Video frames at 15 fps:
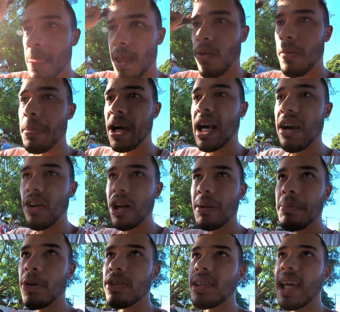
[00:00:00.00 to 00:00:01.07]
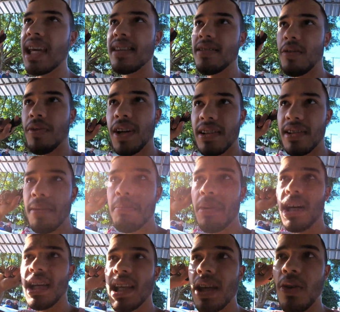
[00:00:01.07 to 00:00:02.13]
Eu vou pegar agora a potência, oferecer pro
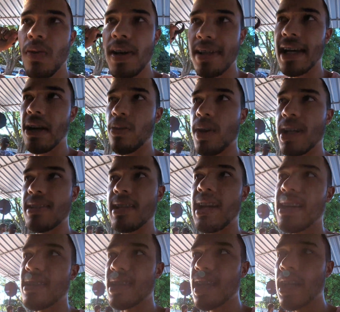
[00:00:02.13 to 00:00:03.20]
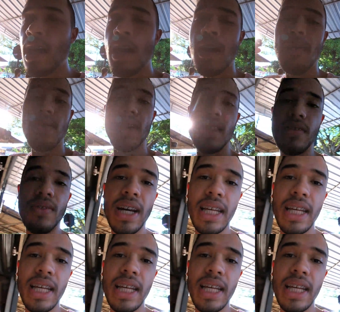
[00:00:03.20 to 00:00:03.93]
Maninho, conversar com ele certinho, ver se